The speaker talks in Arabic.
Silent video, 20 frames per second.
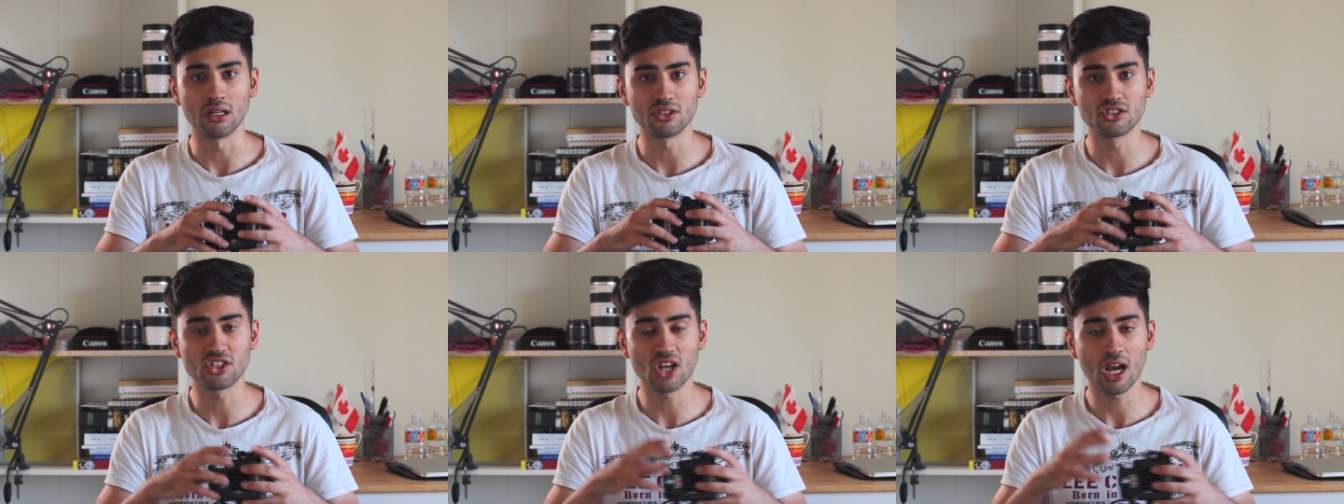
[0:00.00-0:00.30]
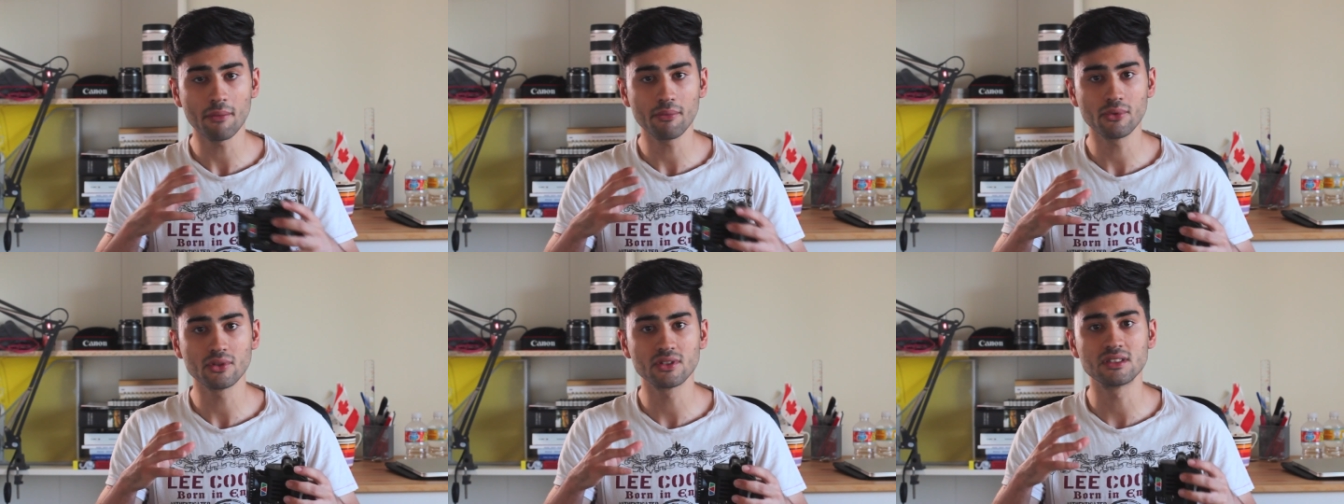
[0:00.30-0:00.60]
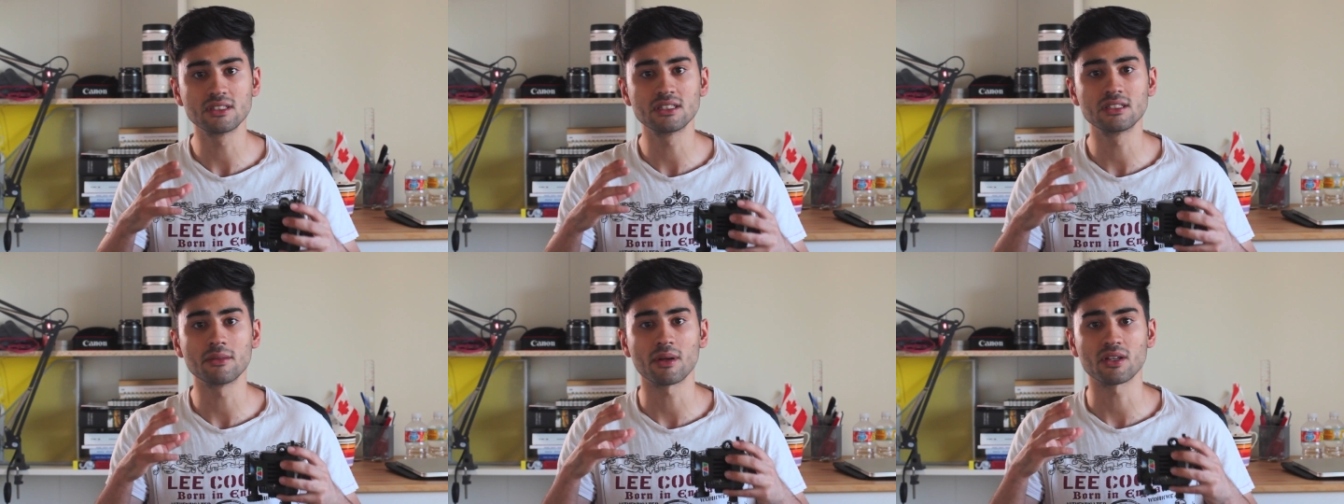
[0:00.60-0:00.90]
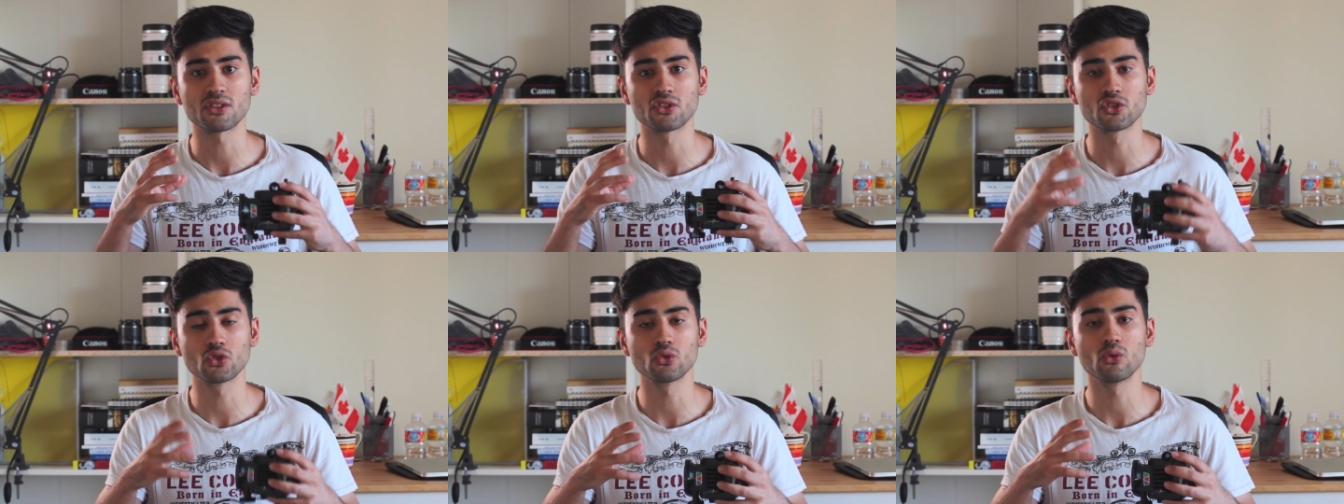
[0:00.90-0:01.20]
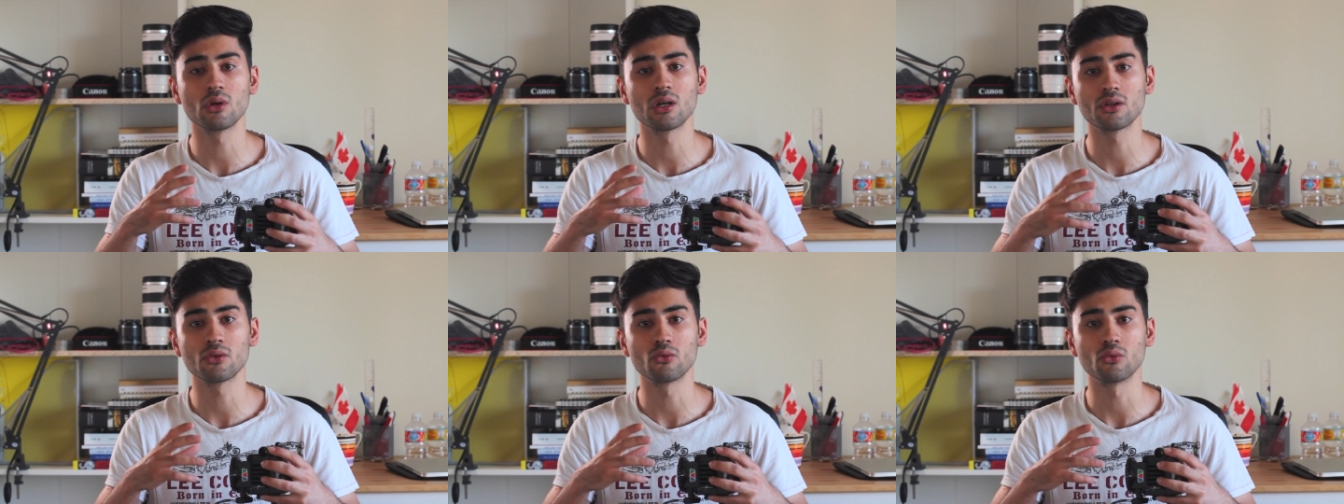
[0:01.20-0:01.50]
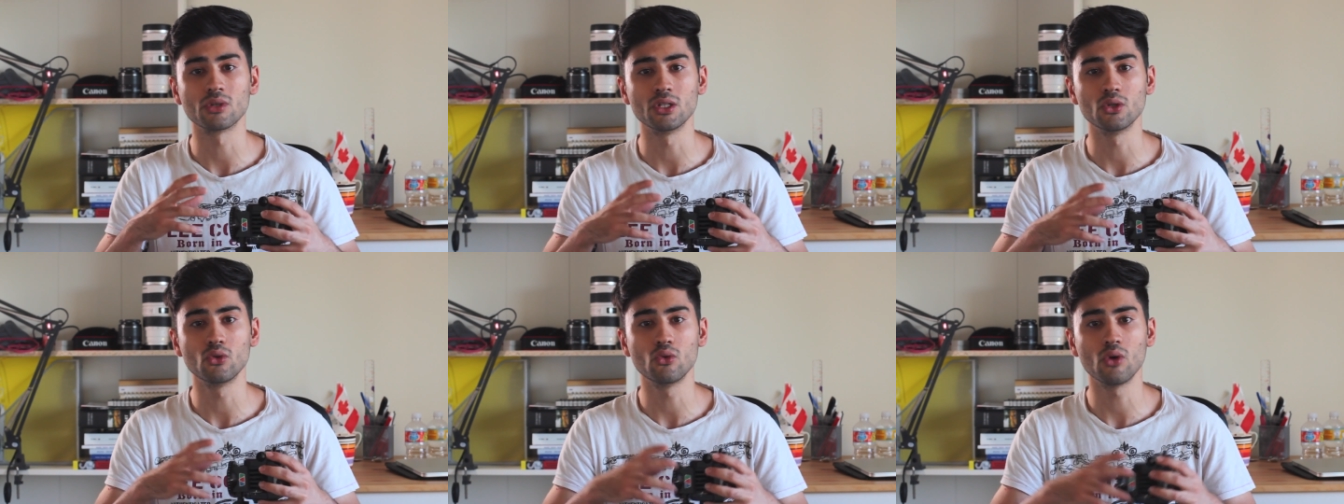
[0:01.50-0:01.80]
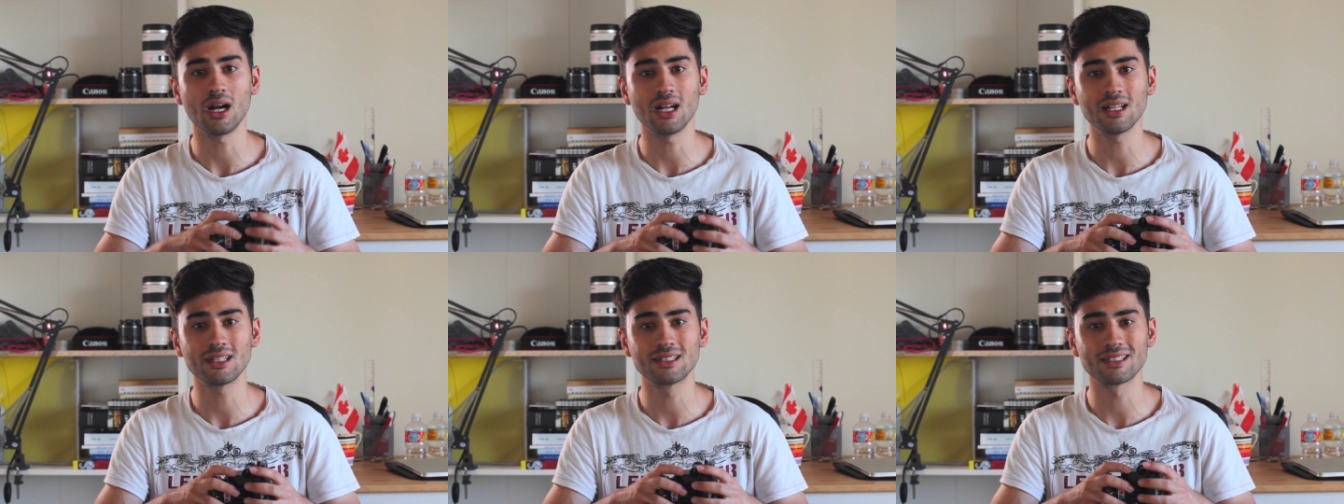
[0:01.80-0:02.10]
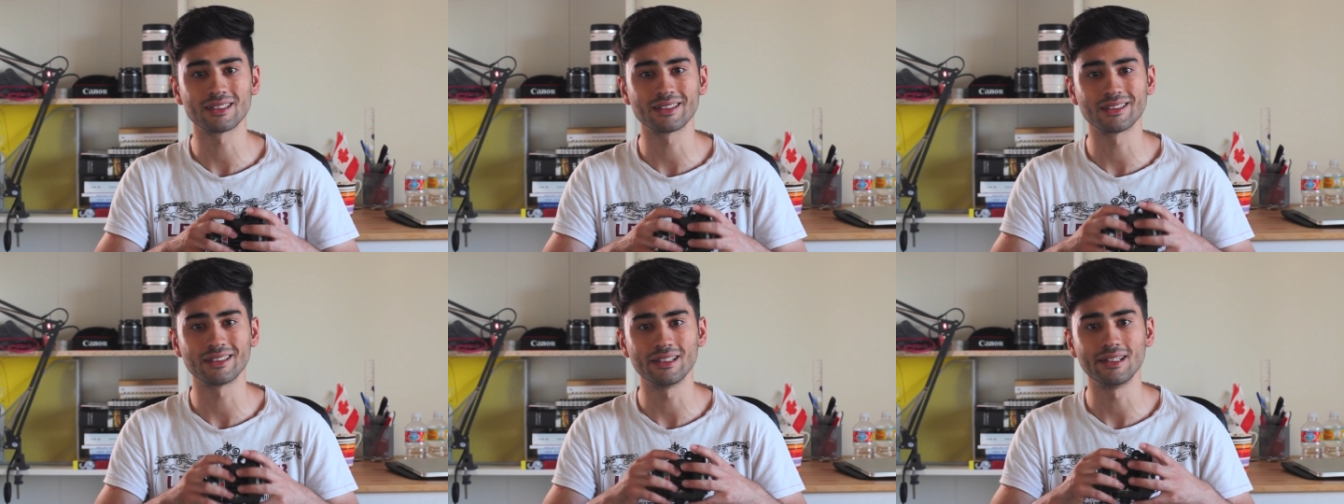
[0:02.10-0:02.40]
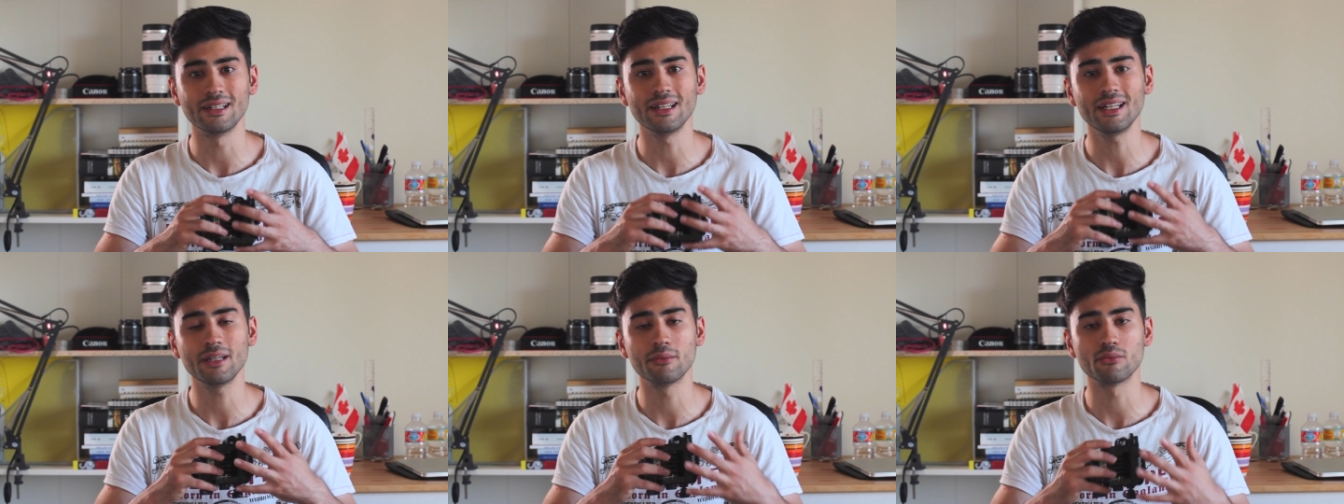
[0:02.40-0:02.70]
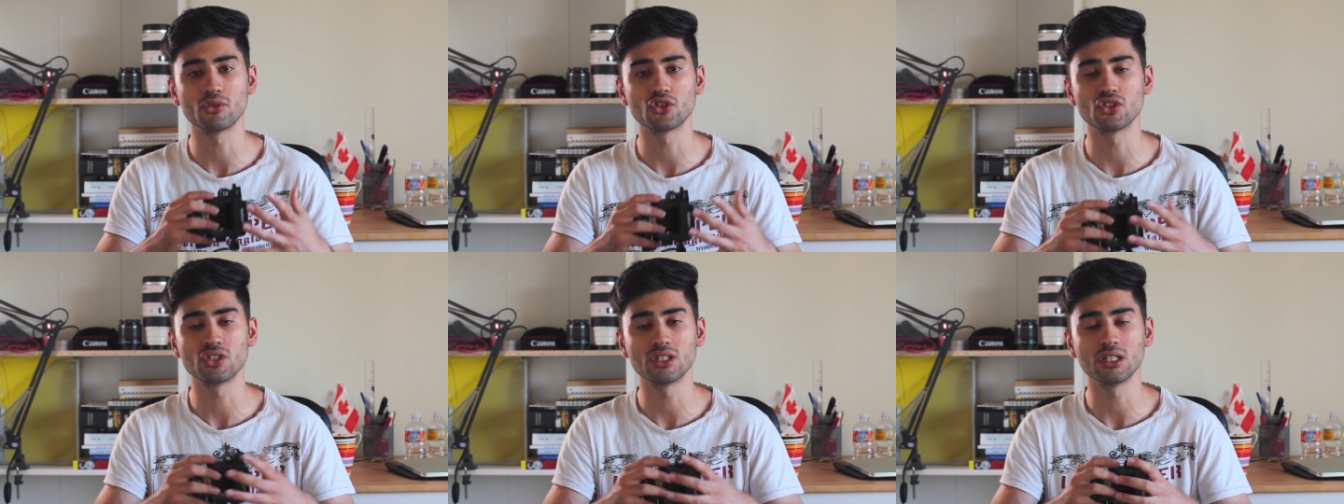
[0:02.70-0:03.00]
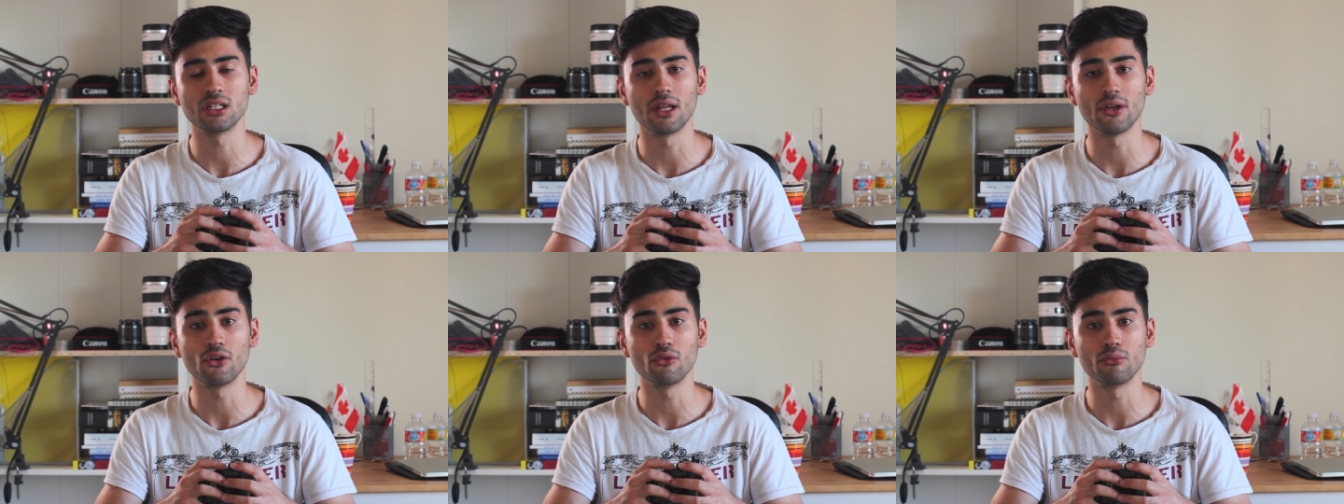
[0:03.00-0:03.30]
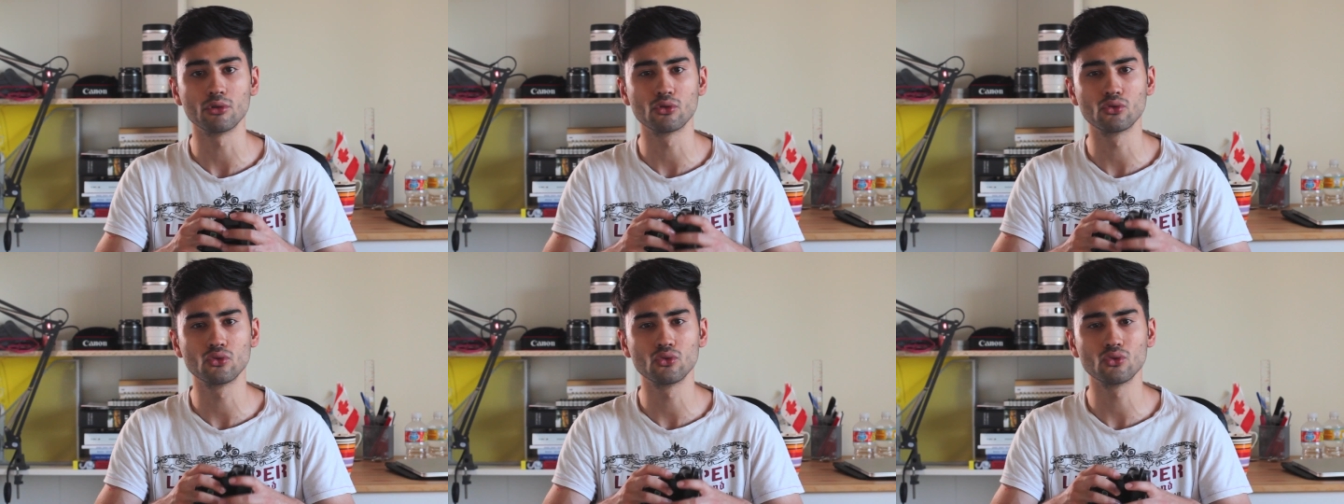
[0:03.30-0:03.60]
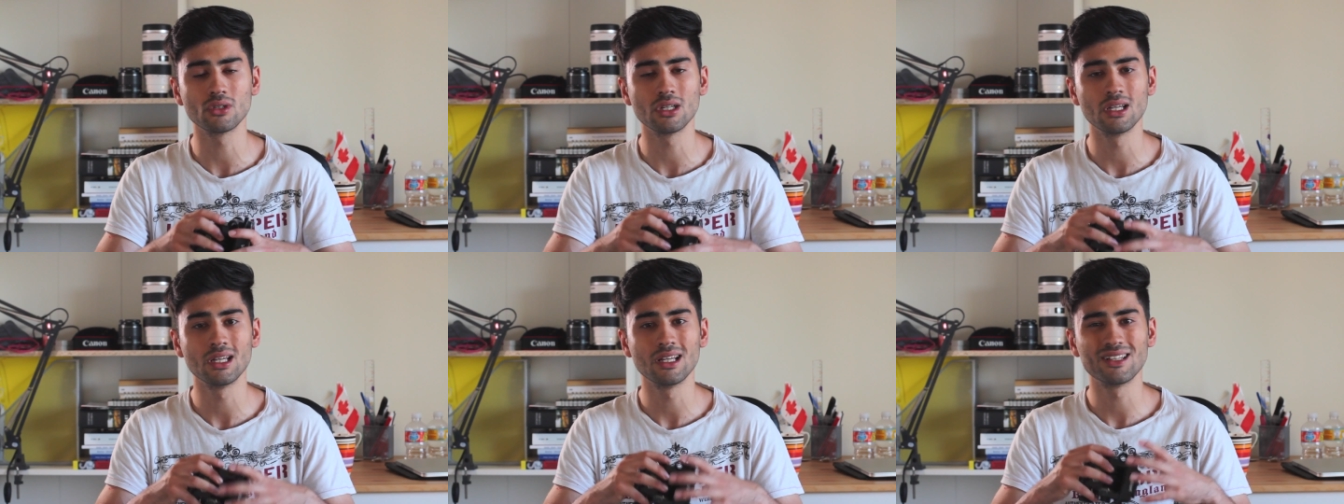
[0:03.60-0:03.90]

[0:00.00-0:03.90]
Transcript: ترايبود آه، تبع الصور واللي هو عادة اللي احنا بنشتريه لانه بيكون